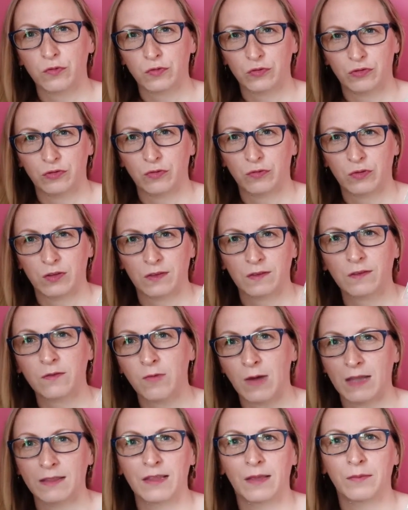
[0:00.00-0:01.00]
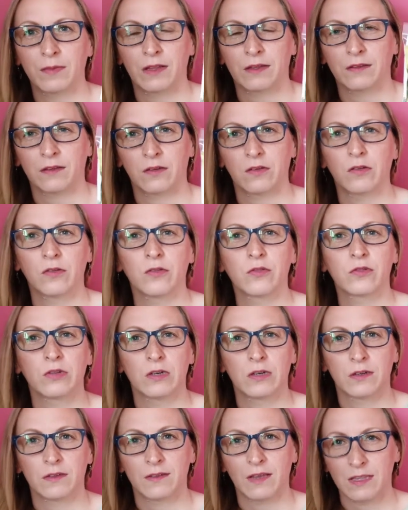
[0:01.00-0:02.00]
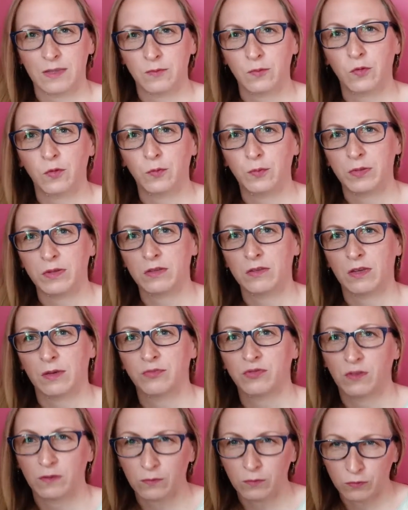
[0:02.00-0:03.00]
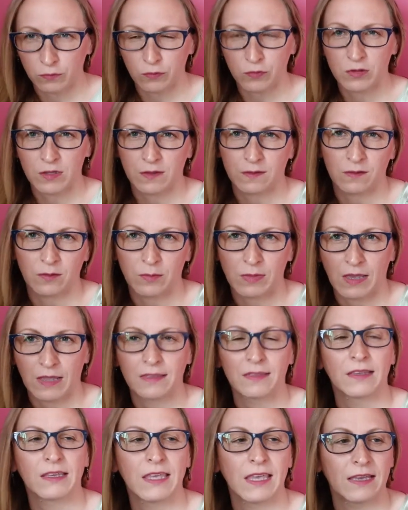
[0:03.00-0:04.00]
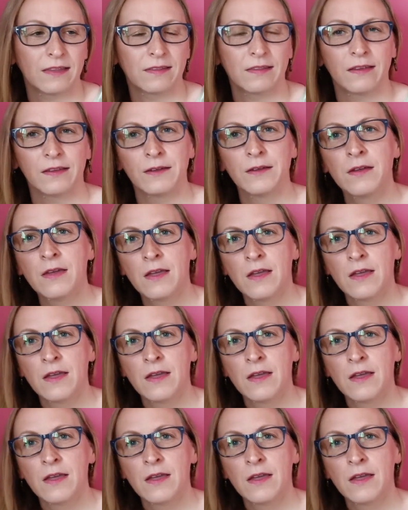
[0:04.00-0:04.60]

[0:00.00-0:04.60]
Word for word: różnią się składem, dlatego zanim kupicie, przestudiujcie sobie etykiety.